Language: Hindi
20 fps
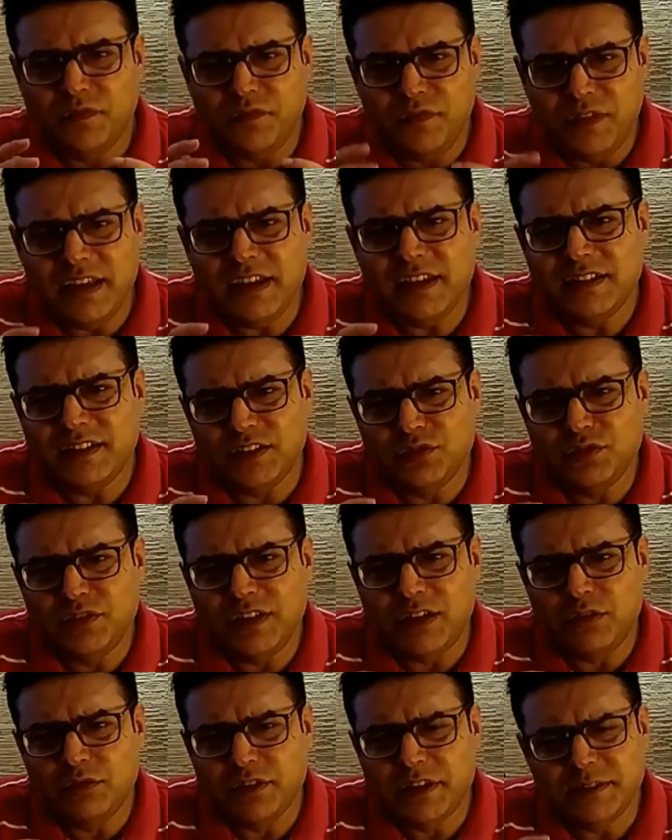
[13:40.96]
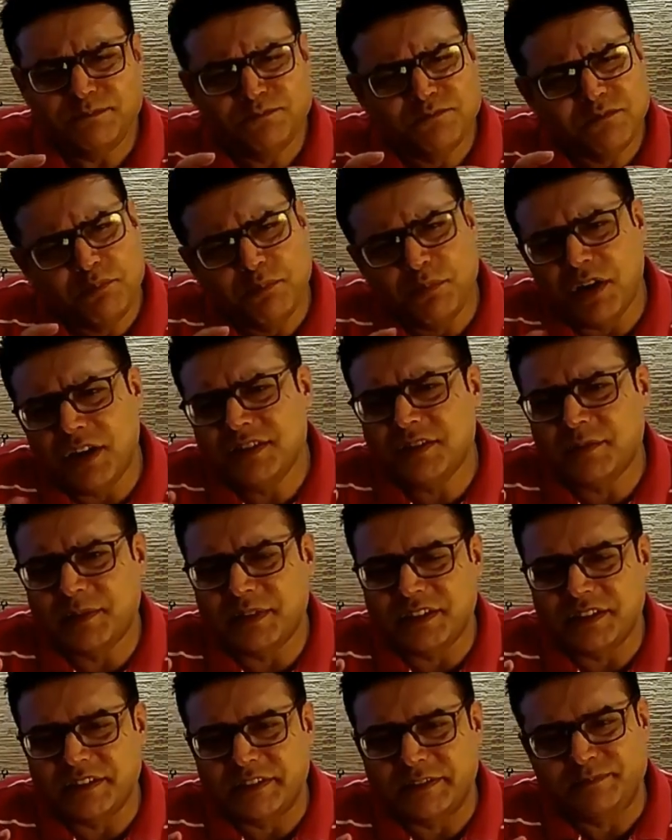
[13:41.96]
जो फिलिंग है तंदूरी आलू की बहुत
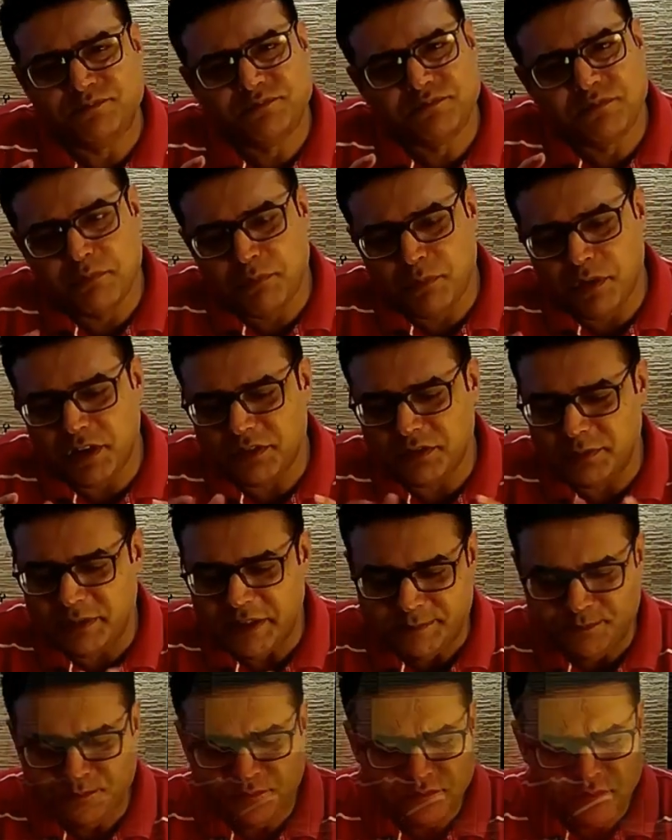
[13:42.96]
ज़बरदस्त है बहुत उमदा है